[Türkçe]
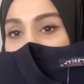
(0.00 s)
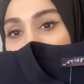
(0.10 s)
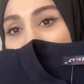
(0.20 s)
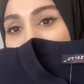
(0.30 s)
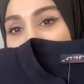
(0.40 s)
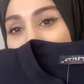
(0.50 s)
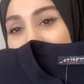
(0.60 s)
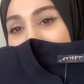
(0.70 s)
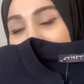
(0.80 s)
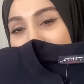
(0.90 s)
böyle durduğuna
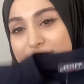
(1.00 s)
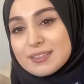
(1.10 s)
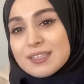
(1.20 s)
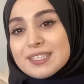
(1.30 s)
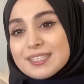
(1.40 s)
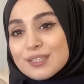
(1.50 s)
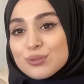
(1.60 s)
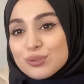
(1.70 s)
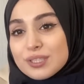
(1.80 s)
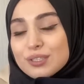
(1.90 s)
gerçekten insan
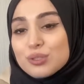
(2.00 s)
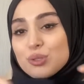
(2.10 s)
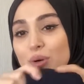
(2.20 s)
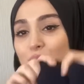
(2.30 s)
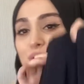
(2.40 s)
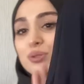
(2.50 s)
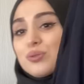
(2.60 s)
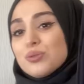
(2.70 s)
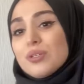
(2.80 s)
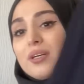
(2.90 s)
üzerinde çok hoş
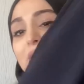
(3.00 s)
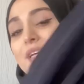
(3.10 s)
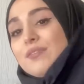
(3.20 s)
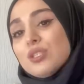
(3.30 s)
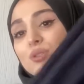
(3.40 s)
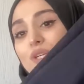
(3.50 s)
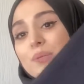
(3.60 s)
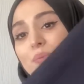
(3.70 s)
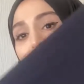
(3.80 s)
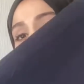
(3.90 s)
duruyor. Ve
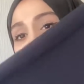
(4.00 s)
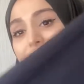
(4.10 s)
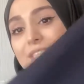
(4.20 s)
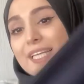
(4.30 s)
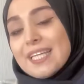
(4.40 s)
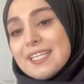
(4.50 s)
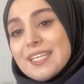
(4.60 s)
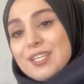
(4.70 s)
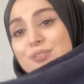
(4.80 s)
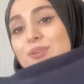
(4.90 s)
şöyle bol bir şekilde
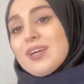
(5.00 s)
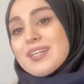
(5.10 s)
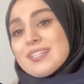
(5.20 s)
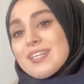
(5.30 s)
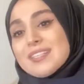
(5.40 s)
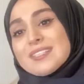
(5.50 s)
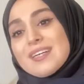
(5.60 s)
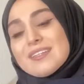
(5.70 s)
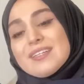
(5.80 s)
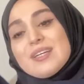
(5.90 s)
gidiyor arkadaşlar.
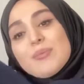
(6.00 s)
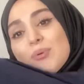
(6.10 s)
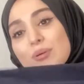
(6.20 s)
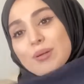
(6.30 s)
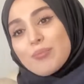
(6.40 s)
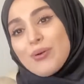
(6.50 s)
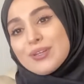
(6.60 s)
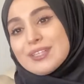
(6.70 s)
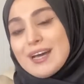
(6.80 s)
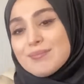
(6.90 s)
Böyle
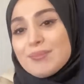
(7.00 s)
boydan